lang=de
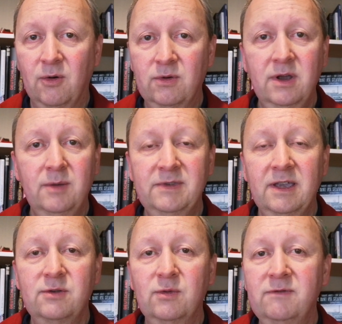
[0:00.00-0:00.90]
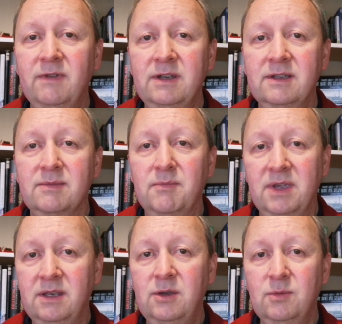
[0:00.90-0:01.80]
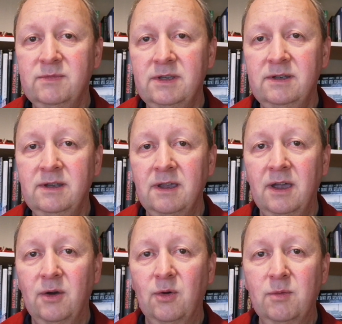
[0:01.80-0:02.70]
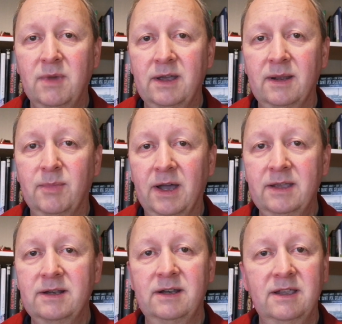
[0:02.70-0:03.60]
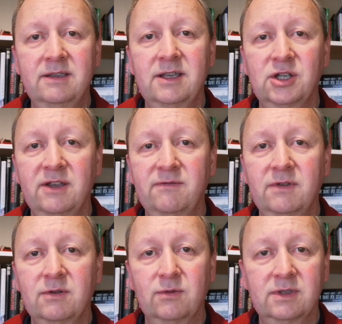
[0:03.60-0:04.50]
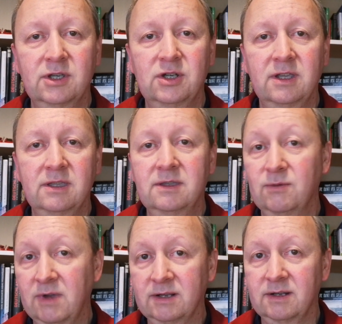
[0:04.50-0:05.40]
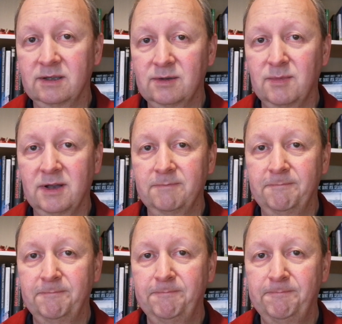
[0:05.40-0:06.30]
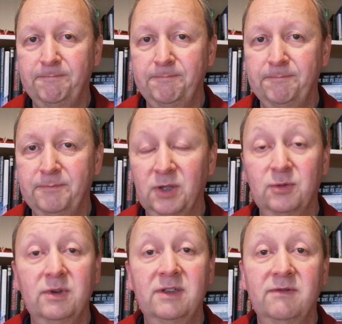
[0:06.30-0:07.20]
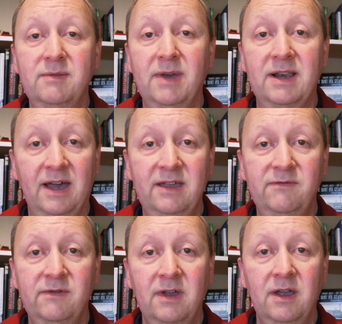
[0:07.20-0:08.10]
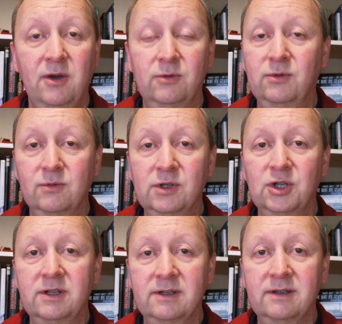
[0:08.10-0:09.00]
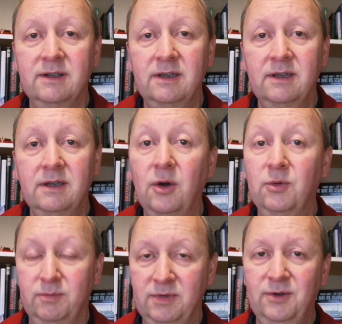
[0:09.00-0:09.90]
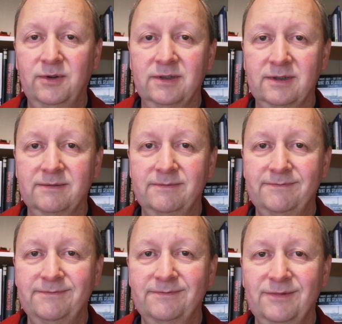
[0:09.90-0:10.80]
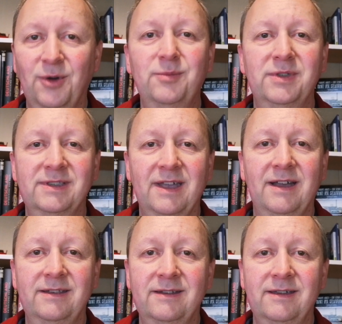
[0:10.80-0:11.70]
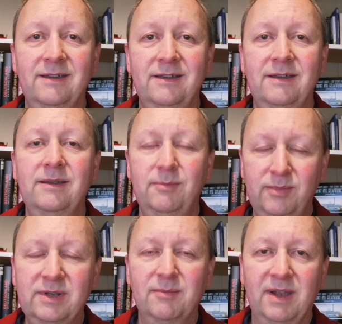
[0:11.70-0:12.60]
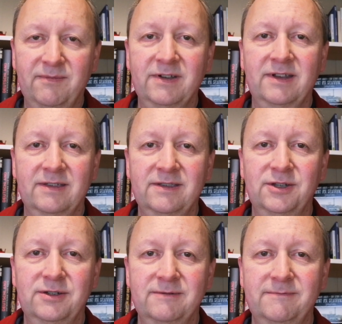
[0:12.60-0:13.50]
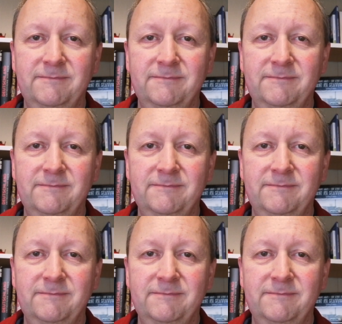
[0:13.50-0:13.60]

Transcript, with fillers: oder ob sie ein notwendiges Medium sind, um einer breiten Leserschaft Kurzgeschichten zugänglich zu machen. Natürlich wie immer live und ungeschnitten und mit euch. Und bis dahin, bitte bleibt fantastisch.